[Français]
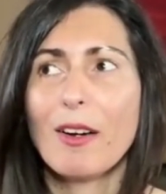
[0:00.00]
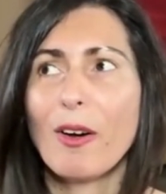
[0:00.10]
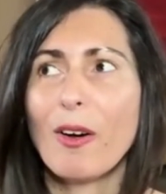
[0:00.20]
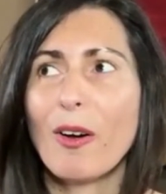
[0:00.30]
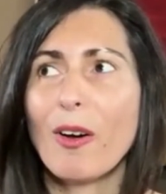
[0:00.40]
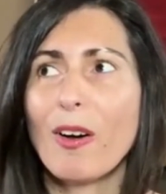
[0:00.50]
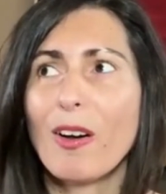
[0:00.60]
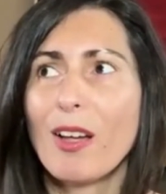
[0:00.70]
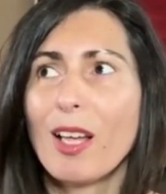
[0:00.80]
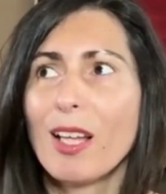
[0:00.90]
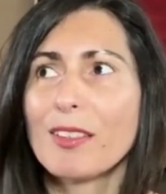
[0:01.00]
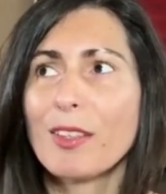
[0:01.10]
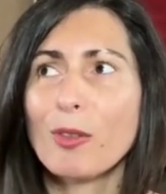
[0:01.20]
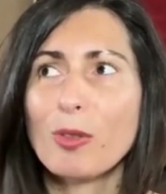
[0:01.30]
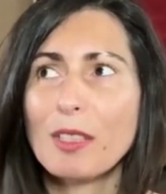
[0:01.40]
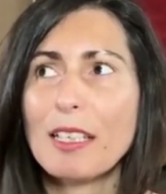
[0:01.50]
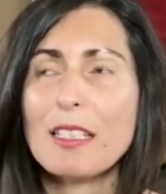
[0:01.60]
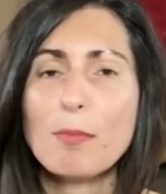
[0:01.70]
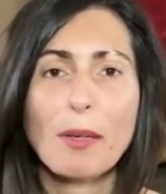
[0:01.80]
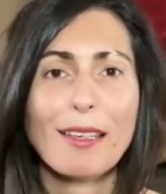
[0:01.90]
Euh, dans notre
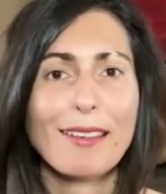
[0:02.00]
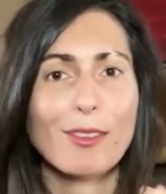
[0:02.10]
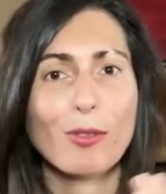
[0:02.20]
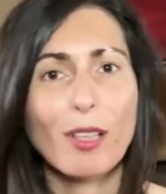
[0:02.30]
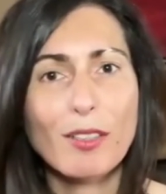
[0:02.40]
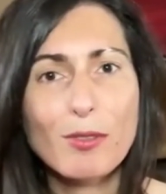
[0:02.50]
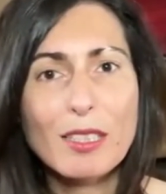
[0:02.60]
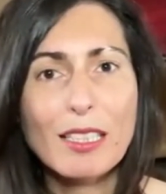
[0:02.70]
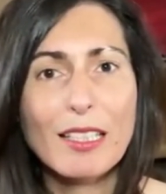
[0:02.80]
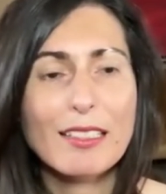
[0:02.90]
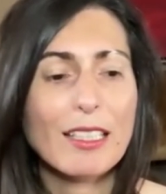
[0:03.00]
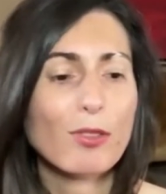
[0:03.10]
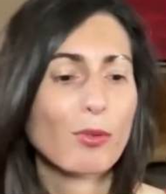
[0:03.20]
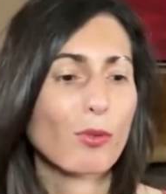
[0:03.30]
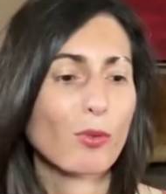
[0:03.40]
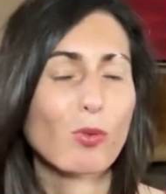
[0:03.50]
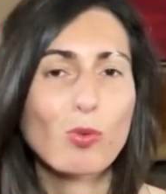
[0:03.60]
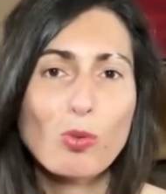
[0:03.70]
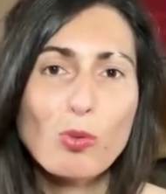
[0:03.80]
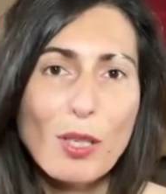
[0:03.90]
esprit de l'industrialisation où
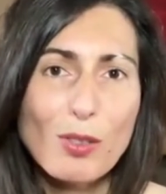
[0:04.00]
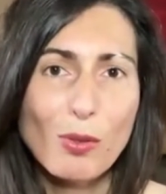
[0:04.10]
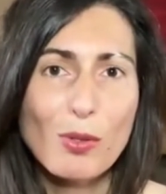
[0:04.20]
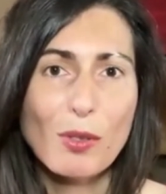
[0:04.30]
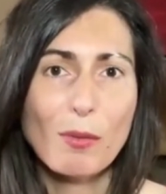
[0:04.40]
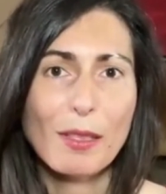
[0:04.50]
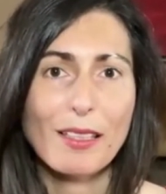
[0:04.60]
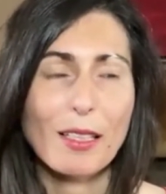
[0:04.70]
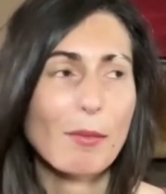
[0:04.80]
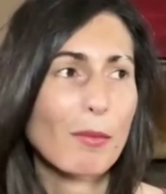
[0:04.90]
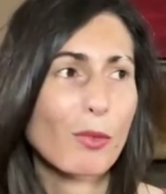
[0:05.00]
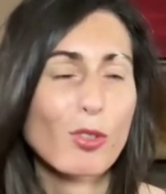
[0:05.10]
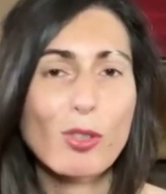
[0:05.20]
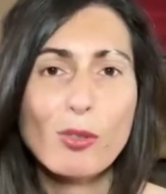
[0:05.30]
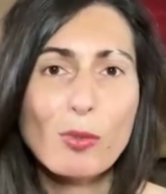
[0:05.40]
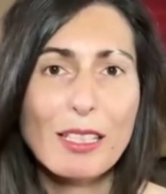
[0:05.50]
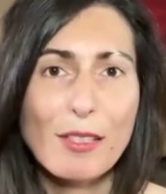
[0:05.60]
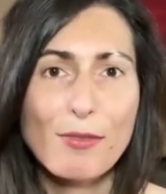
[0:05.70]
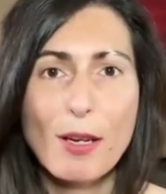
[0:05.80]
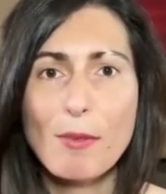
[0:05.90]
tout doit se ressembler, et même aujourd'hui
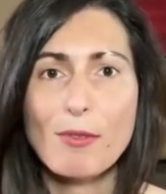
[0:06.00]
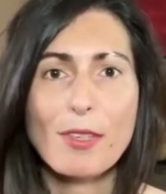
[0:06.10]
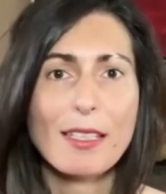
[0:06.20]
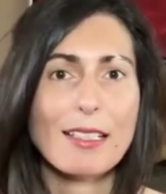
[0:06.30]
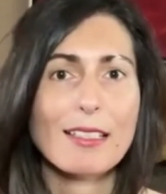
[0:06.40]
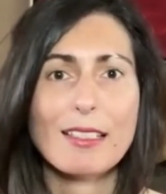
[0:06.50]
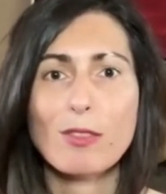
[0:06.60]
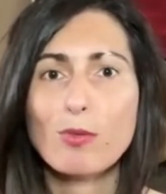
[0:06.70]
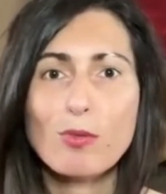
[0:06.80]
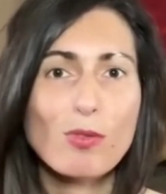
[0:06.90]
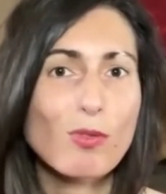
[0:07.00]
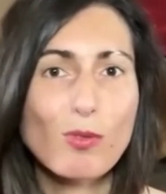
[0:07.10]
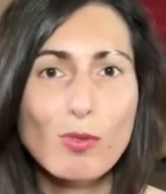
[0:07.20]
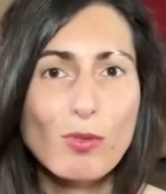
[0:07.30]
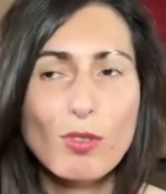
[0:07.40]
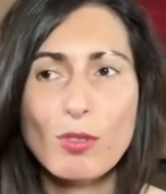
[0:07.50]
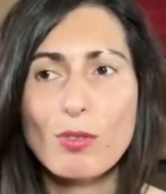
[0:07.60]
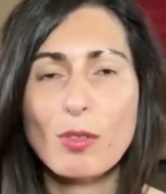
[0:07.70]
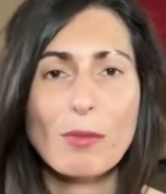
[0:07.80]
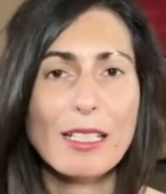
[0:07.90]
les femmes en fait elles essayent toutes de se
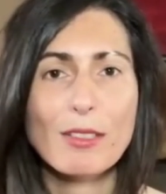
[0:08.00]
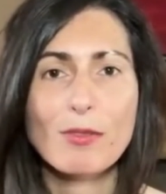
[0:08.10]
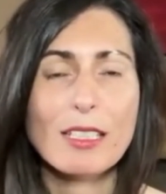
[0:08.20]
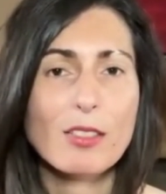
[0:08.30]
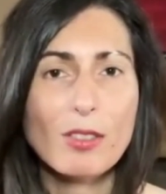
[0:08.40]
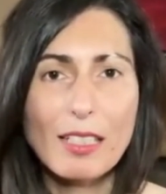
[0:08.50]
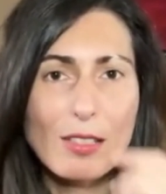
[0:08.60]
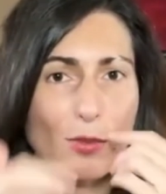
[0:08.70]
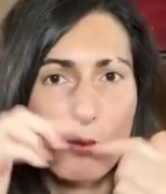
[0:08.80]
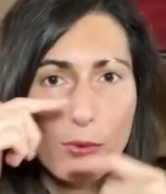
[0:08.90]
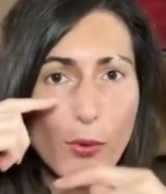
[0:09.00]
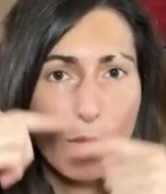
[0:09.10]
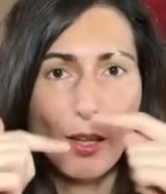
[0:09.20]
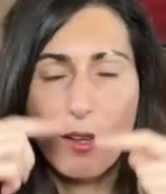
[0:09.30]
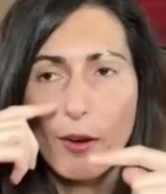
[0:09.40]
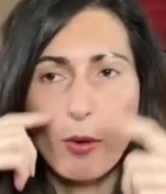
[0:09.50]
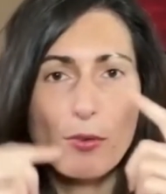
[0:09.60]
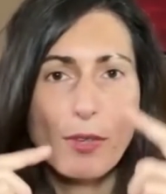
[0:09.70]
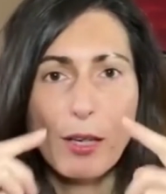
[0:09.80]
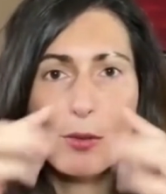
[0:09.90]
ressembler les unes les autres, elles se font
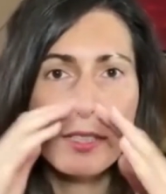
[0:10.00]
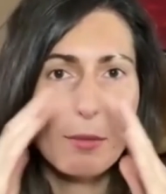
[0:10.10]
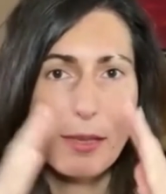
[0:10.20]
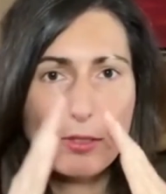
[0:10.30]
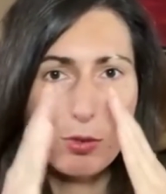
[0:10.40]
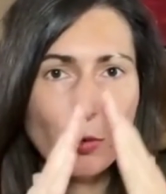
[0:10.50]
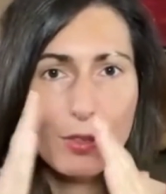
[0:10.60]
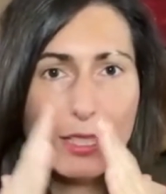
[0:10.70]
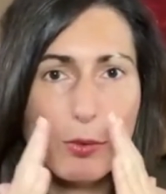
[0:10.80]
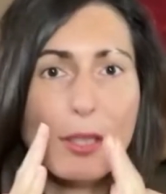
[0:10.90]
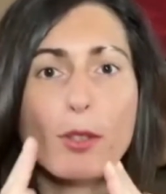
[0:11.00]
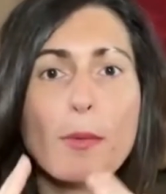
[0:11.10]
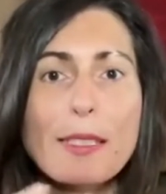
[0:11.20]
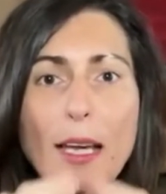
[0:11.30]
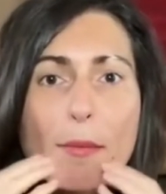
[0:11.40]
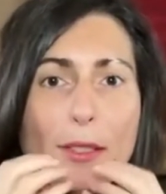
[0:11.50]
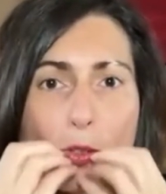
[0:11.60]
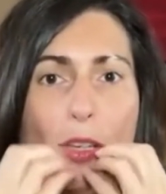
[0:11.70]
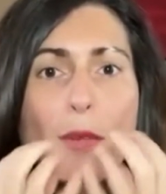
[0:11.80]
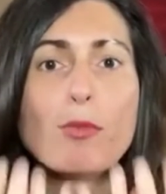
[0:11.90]
refaire le nez parce que le nez doit être comme ça,
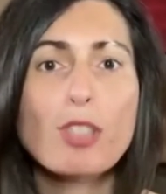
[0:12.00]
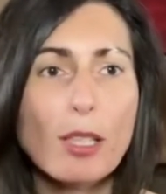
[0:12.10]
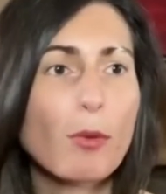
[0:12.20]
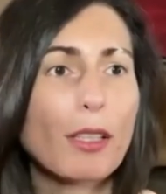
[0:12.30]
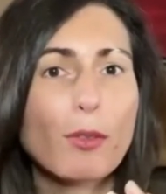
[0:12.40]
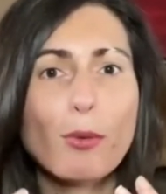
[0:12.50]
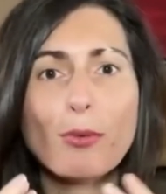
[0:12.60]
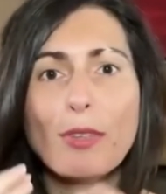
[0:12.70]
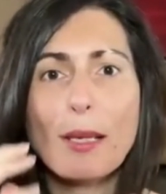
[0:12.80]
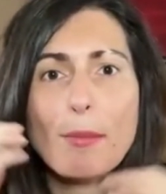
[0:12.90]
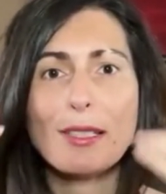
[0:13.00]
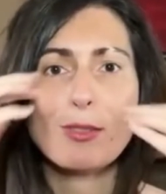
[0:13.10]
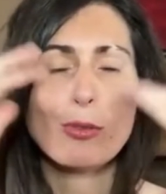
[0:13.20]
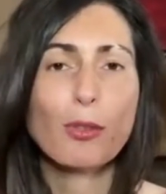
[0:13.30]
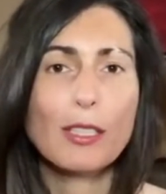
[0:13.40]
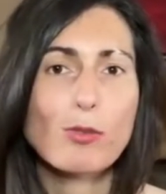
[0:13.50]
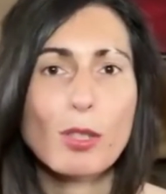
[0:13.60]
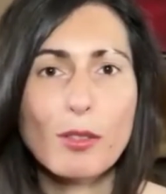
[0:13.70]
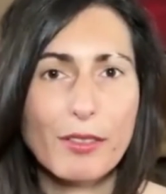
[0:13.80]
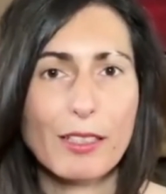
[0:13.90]
parce que la bouche elle doit être gonflée, parce que les
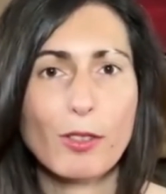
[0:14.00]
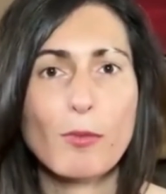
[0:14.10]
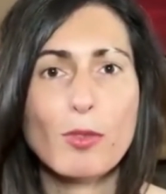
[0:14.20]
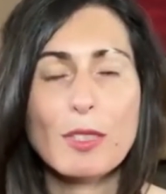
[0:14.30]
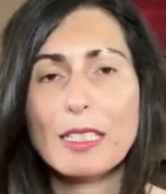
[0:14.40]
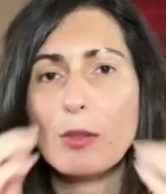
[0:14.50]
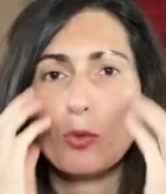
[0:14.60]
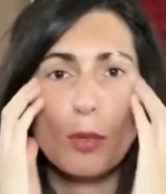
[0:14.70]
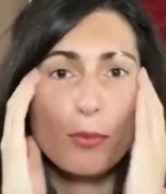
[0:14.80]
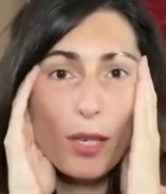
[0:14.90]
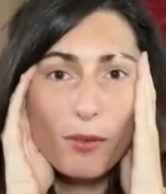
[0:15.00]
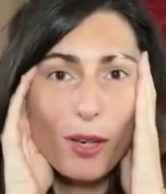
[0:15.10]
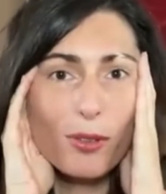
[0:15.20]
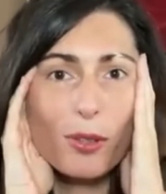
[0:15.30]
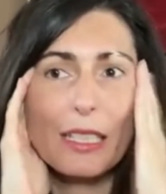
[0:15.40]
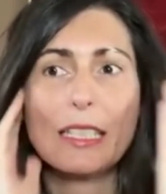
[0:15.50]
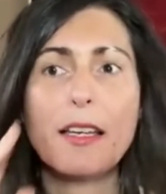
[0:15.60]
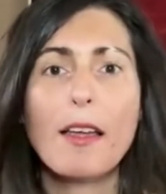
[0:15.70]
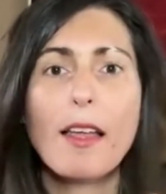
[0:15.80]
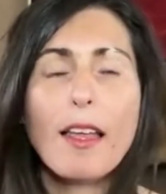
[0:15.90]
yeux doivent être comme ceci, on ne doit plus avoir de rides.